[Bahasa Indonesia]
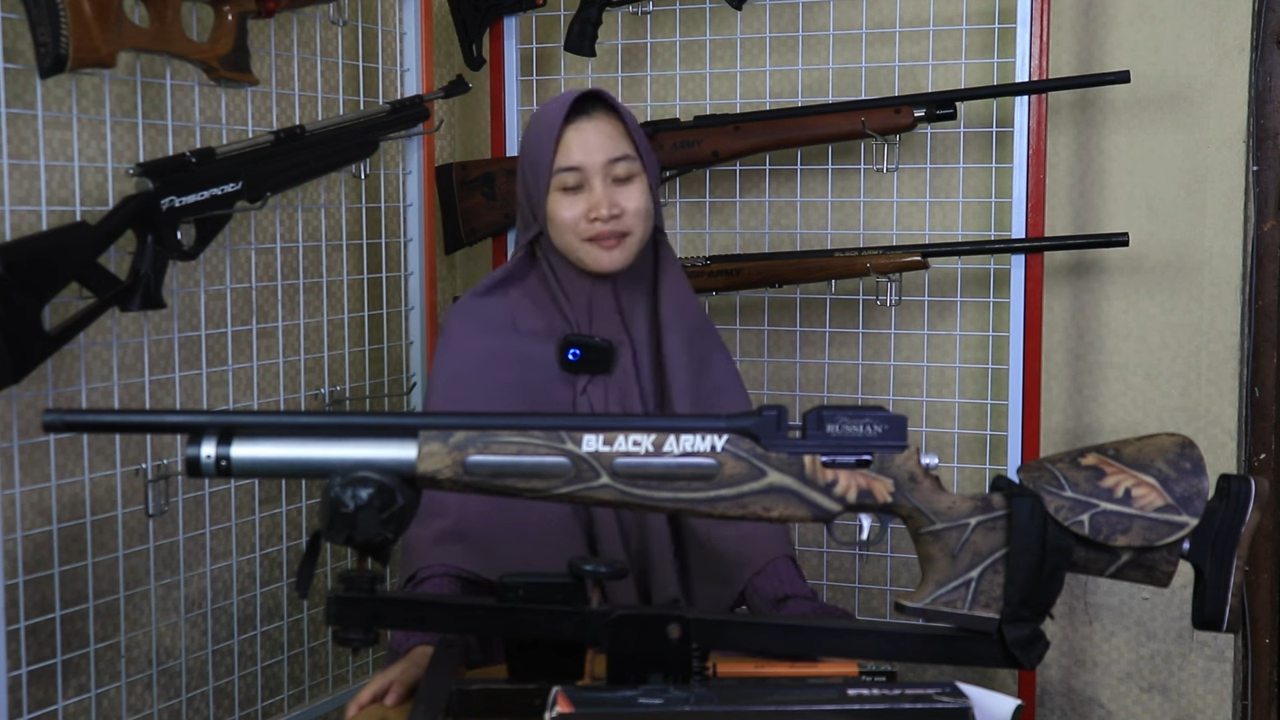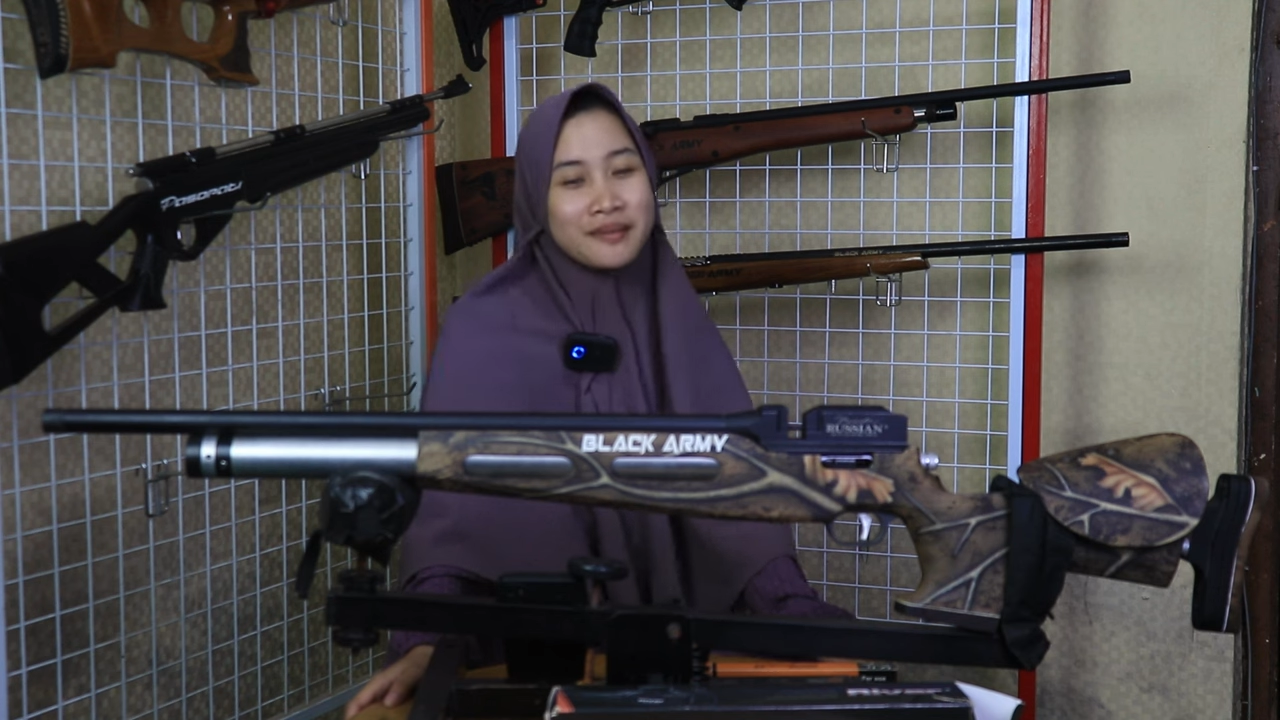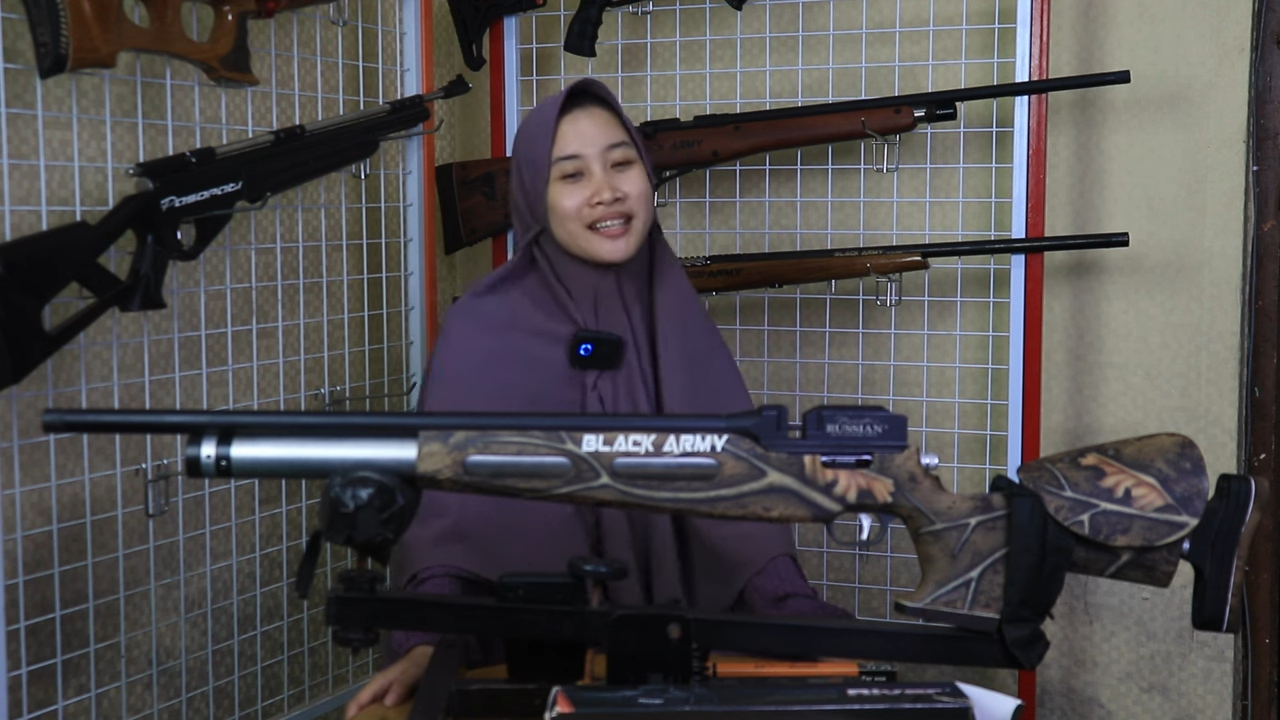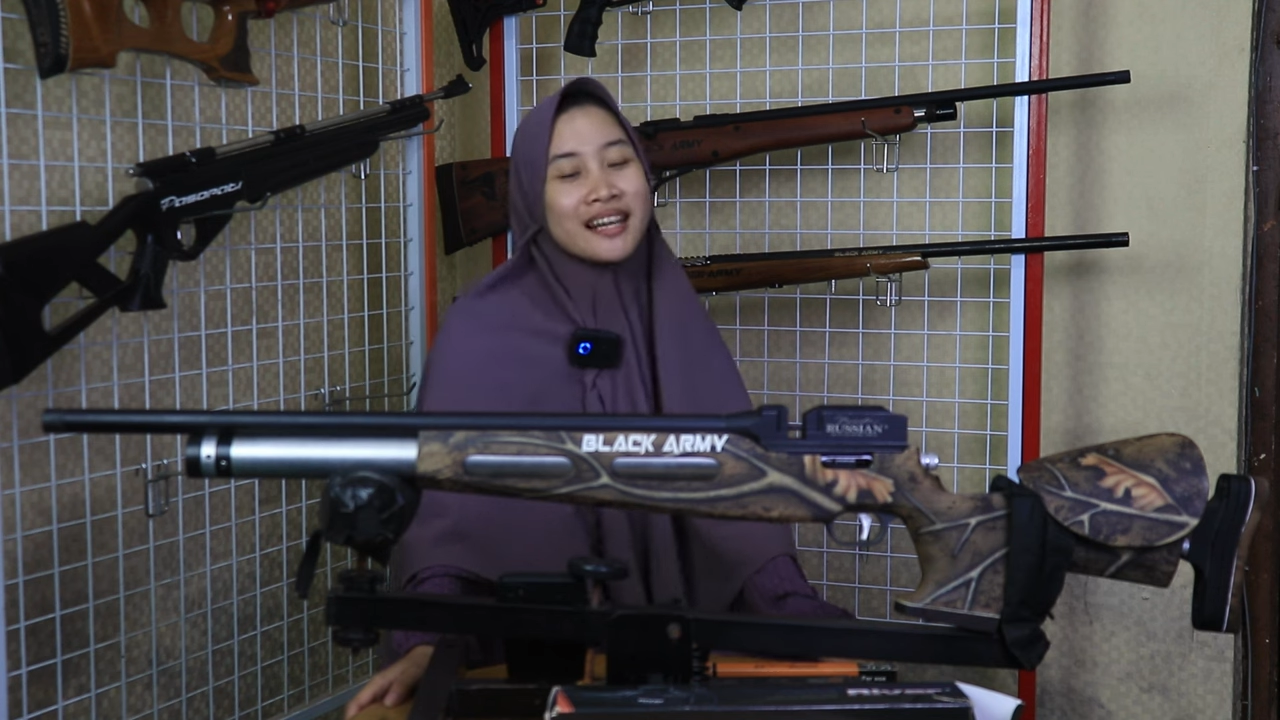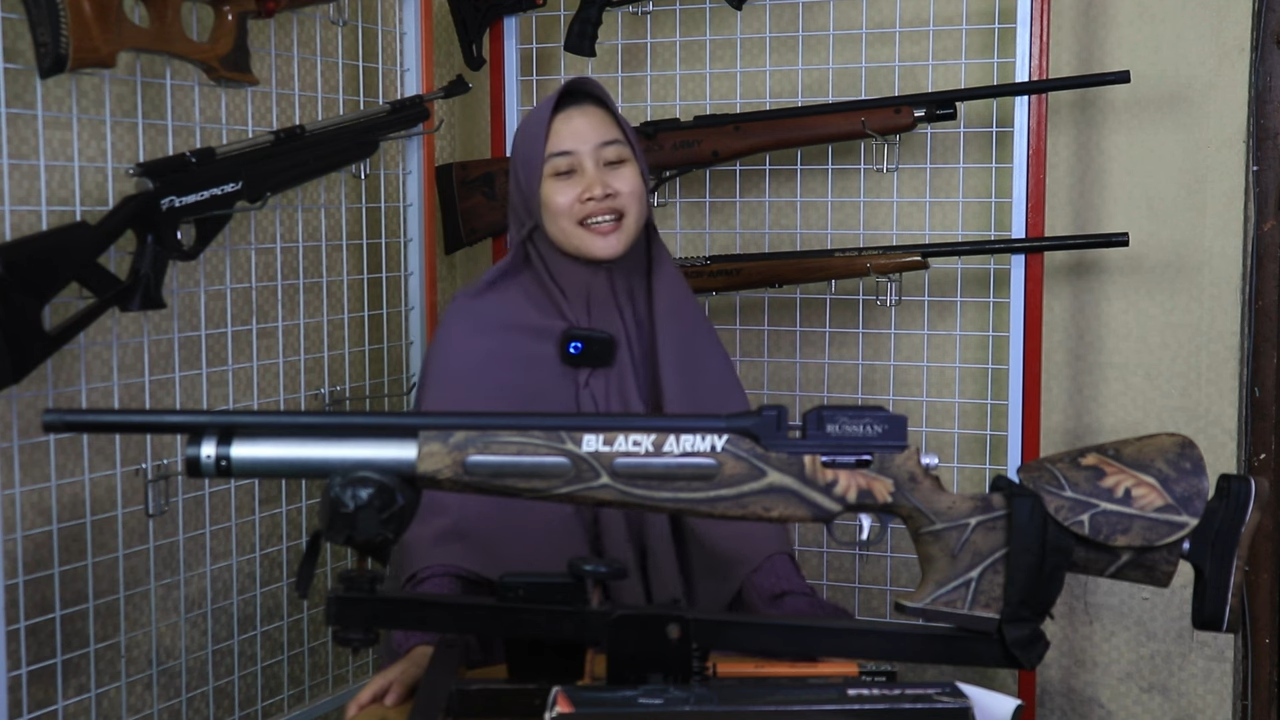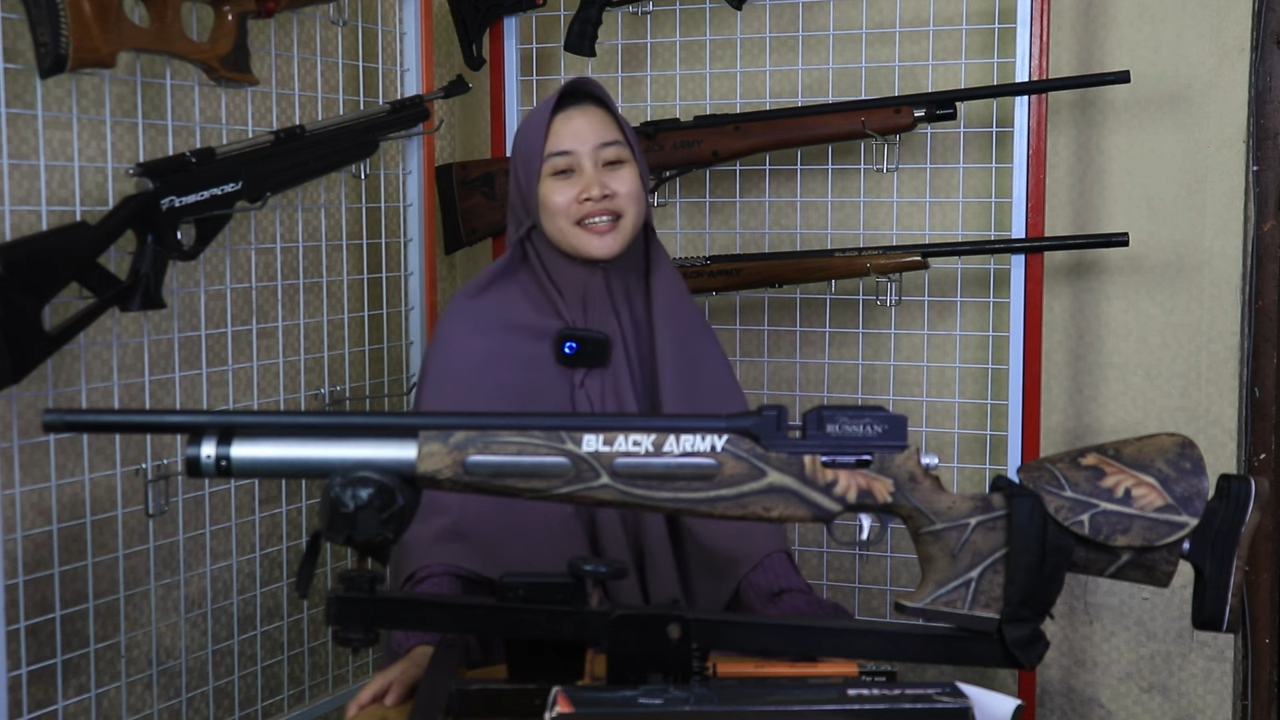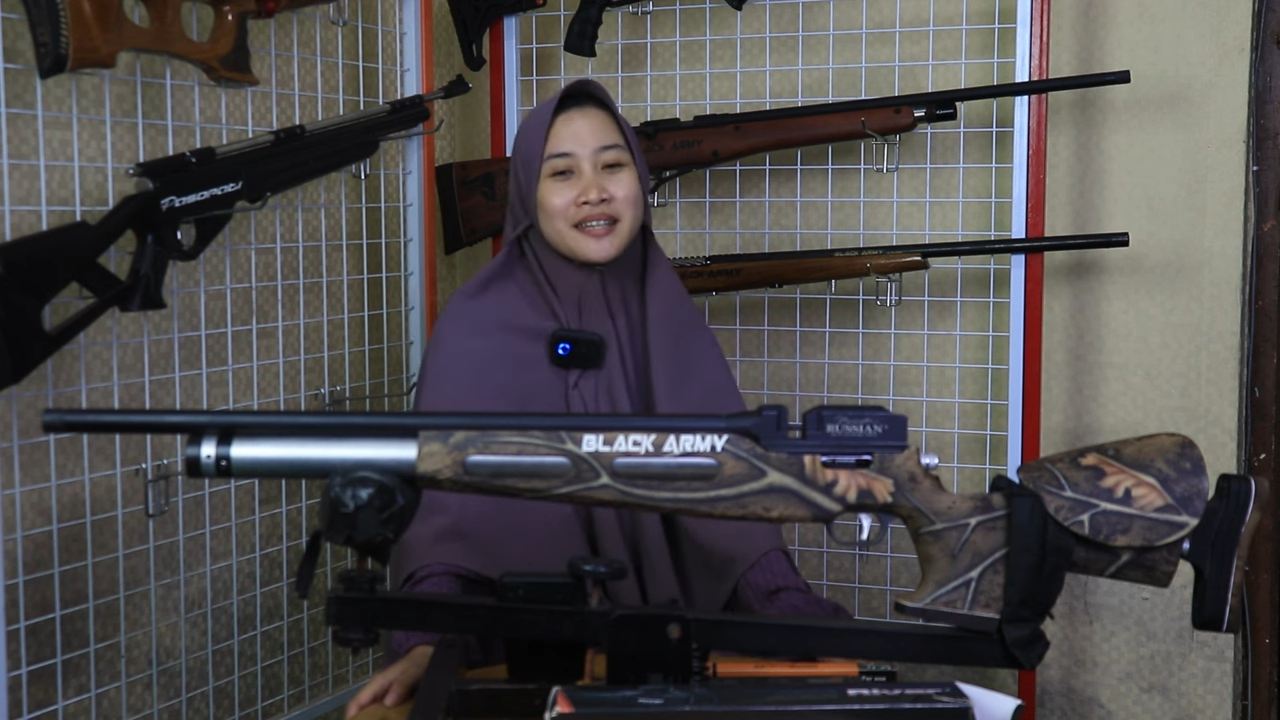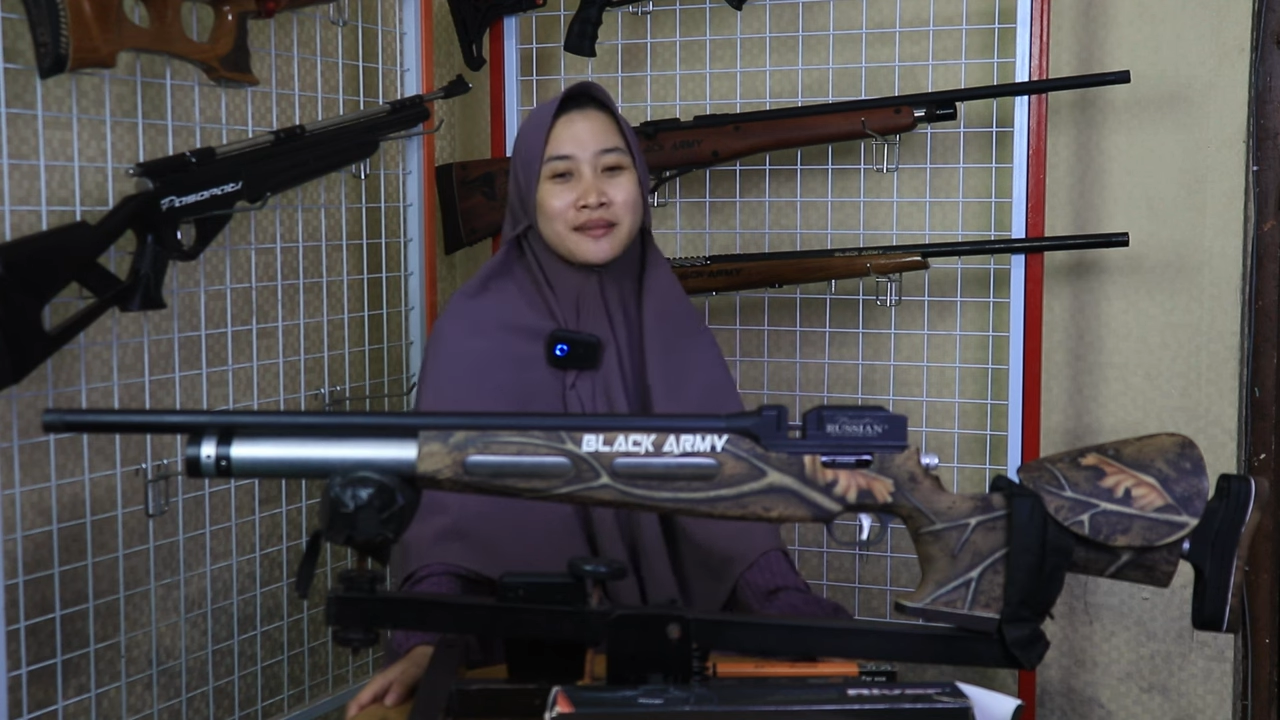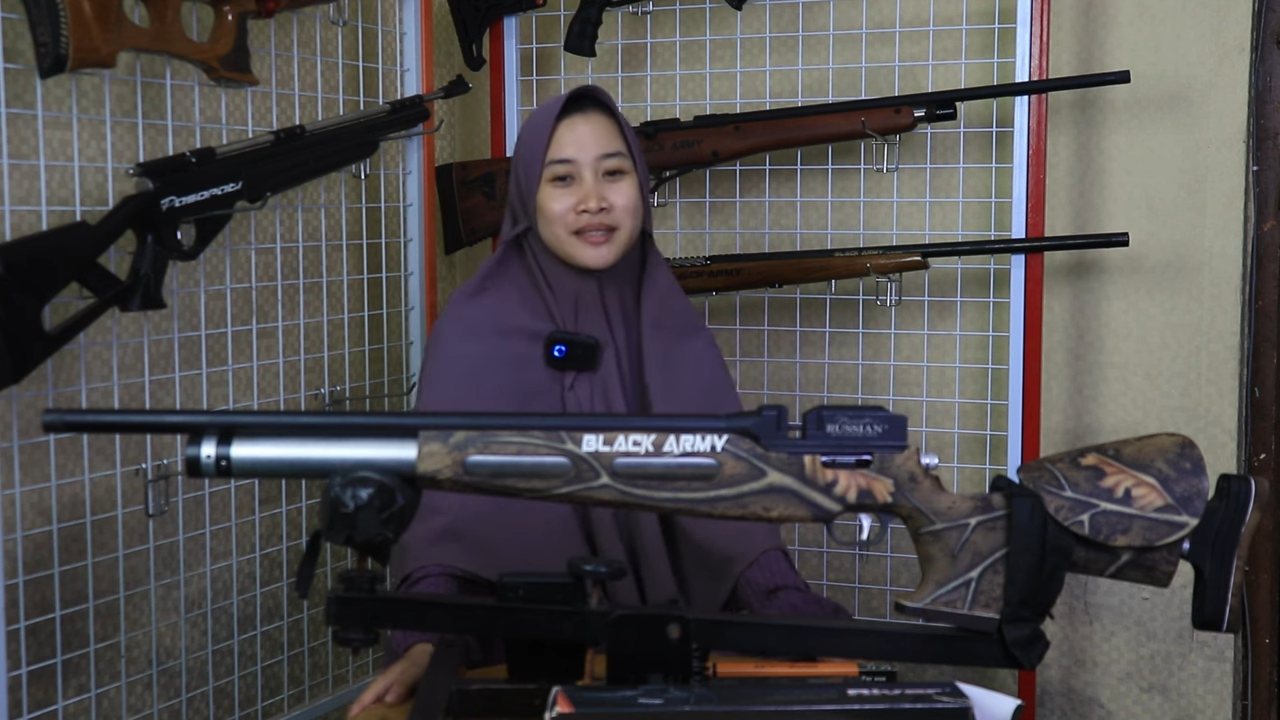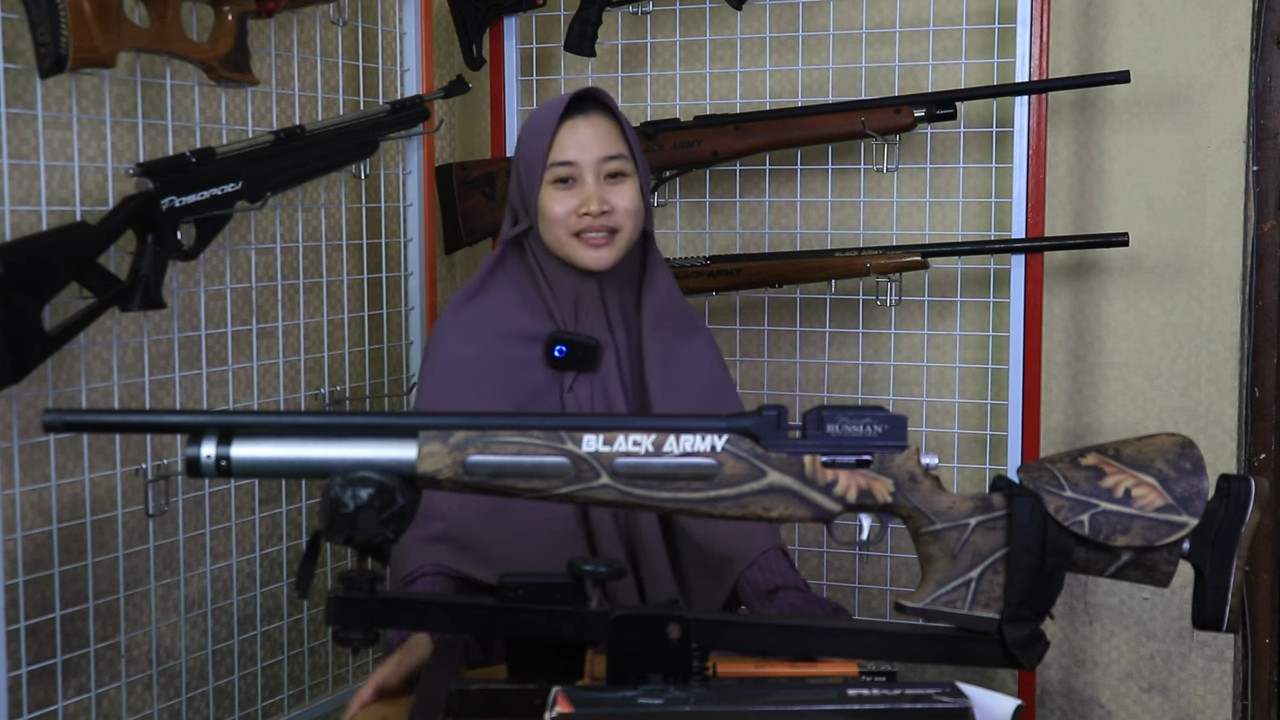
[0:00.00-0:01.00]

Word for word: kembali lagi